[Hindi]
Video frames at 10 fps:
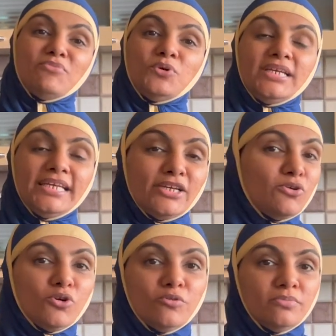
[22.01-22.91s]

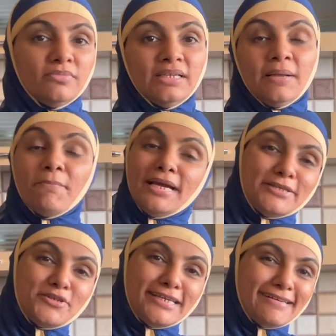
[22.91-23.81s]
अस्सलाम मैं
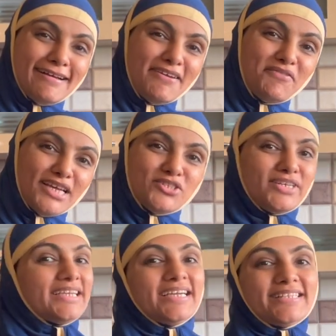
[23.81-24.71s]
जुलेखा अरफान
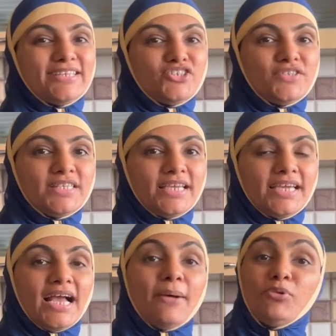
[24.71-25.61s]
जुलेखास किचन से
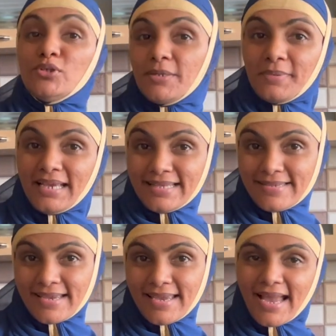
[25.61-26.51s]
आप लोग सब
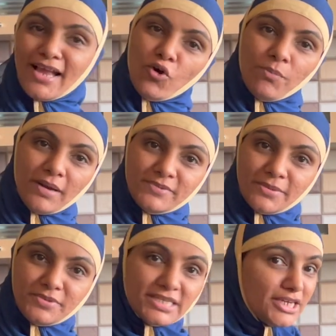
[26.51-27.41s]
कैसे हैं आई होप आप
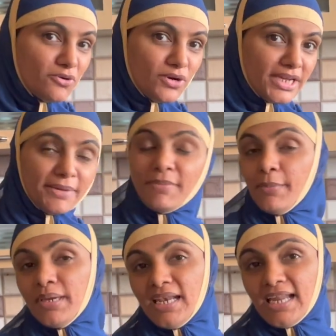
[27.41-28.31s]
सब ठीक होंगे
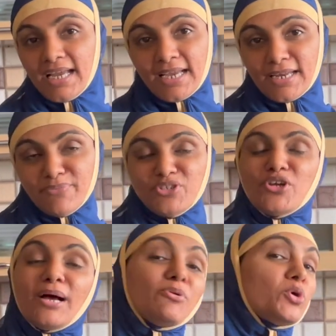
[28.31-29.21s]
मैं भी अल्लाह के करम से
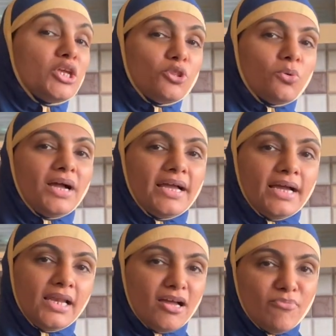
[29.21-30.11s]
और आप लोग की दुआ
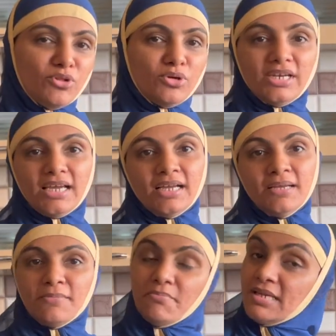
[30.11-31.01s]
है अल्हम्दुलिल्लाह
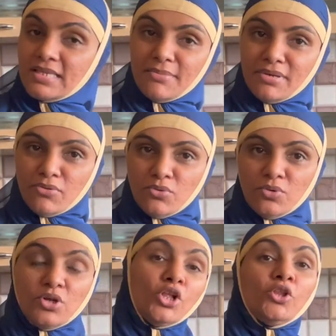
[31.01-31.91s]
मजे में हूँ
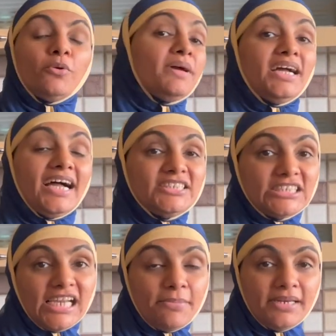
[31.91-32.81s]
तो मैं आज
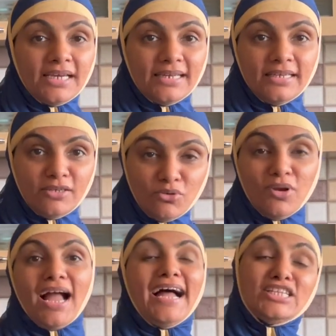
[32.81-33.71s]
क्या बना रही हूँ
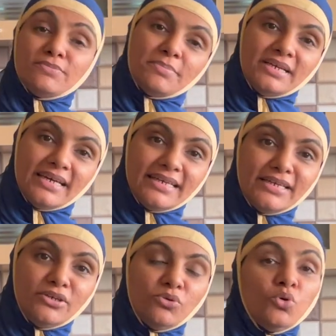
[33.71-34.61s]
आज मैं बना
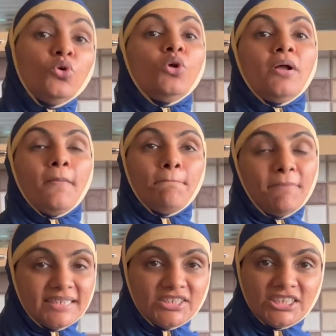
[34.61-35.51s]
रही हूँ
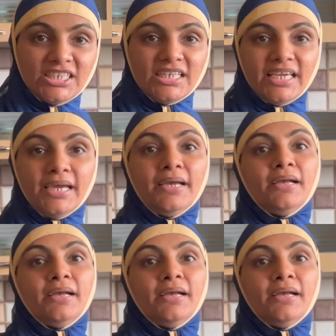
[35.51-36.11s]
मच्छी के